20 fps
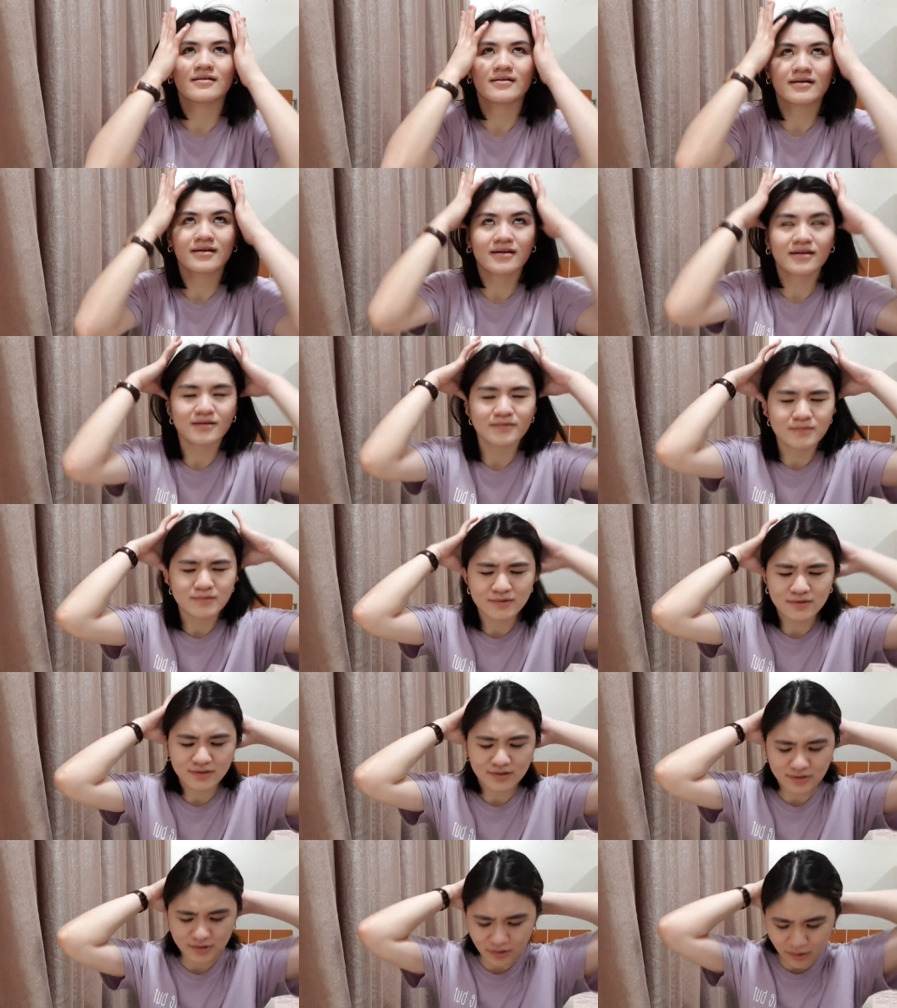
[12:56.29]
I am
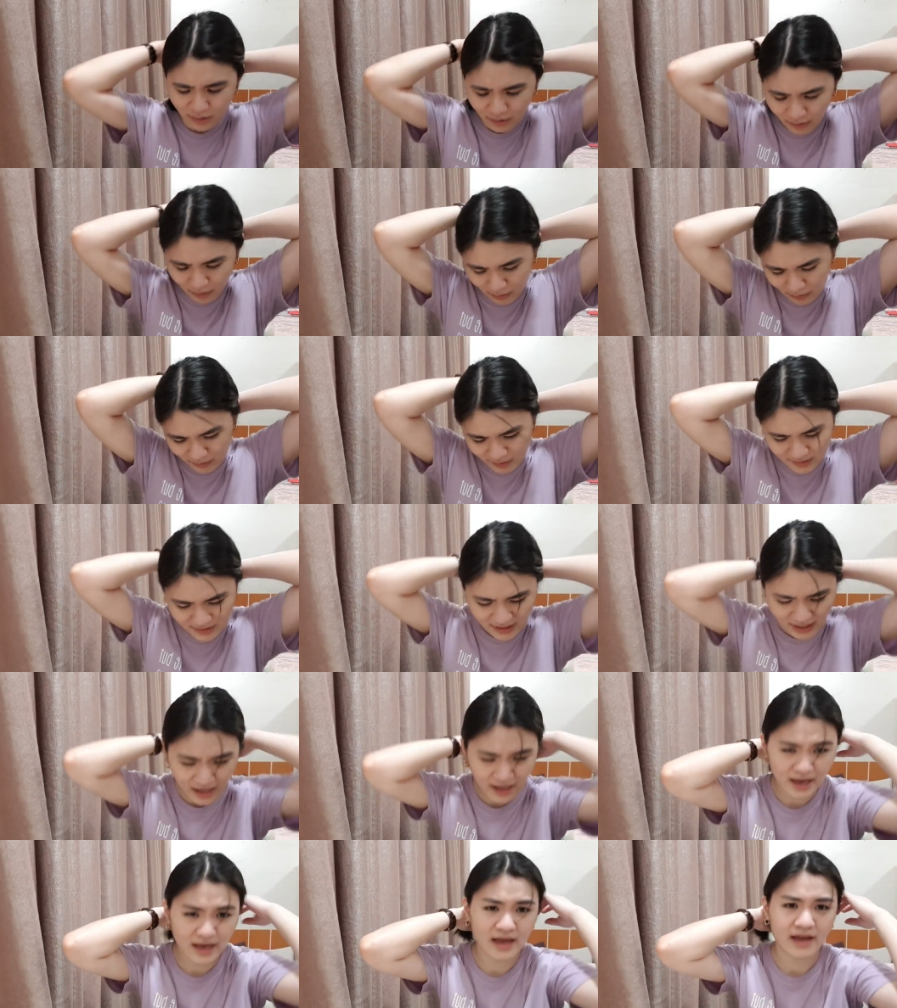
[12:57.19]
so
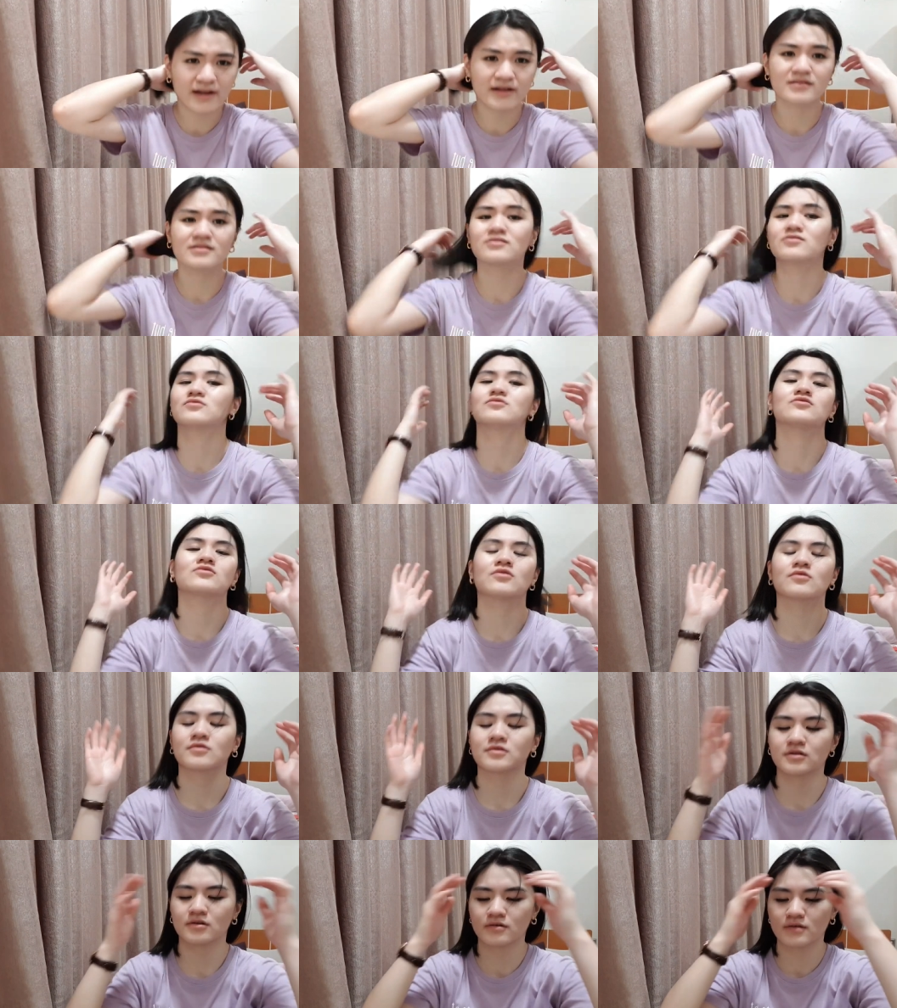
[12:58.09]
tired.
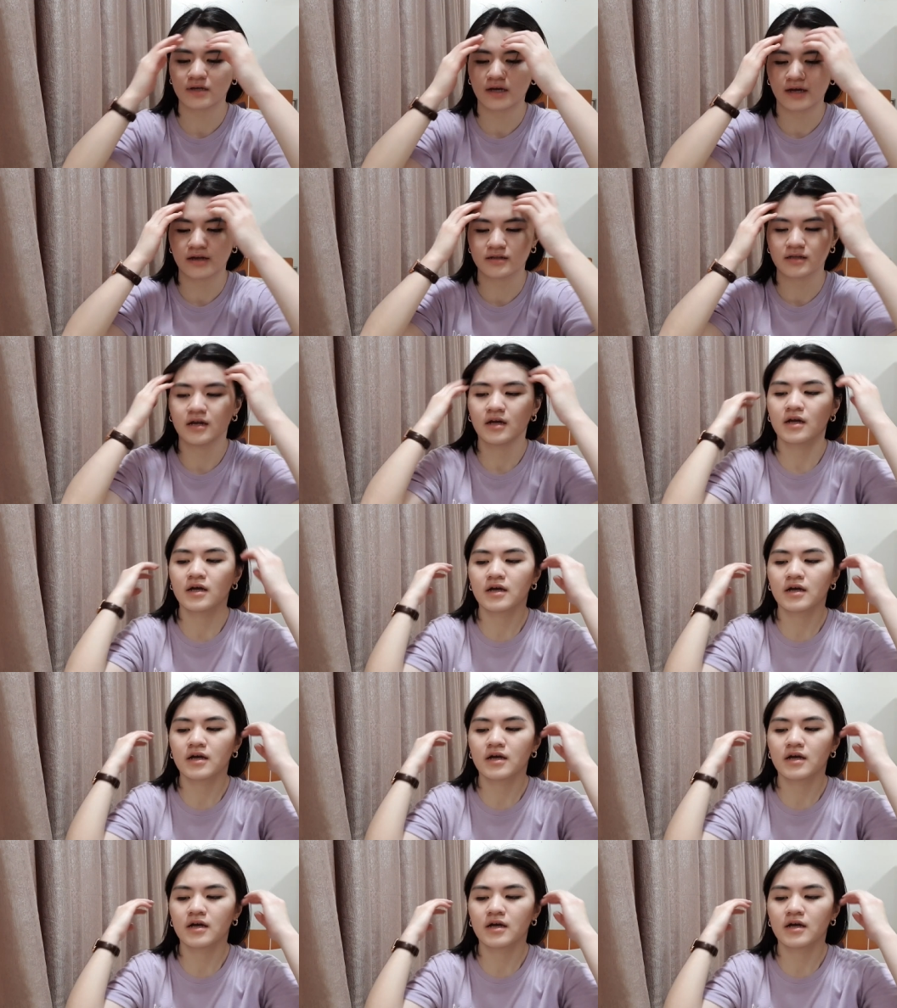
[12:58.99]
So, so tired.